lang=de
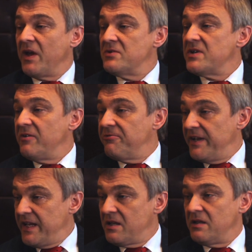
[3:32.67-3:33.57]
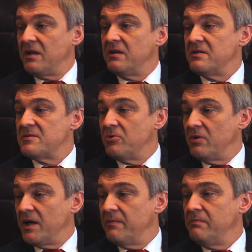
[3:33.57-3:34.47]
Also ein flächendeckendes
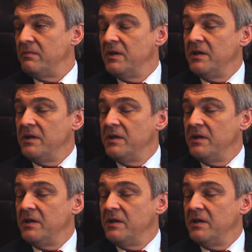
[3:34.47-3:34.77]
Programm,